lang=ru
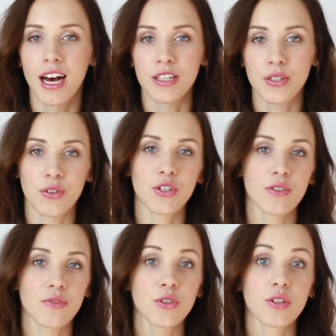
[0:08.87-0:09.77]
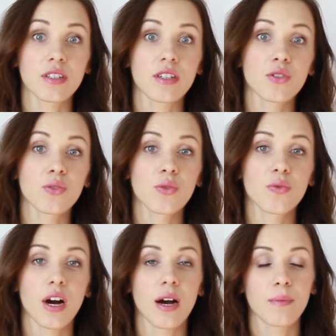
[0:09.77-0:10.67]
В сегодняшнем видео расскажу
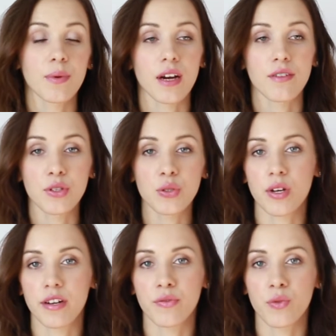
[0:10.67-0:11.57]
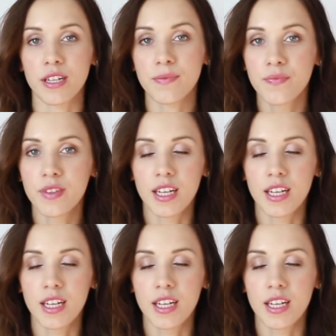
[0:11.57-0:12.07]
вам про визу F1.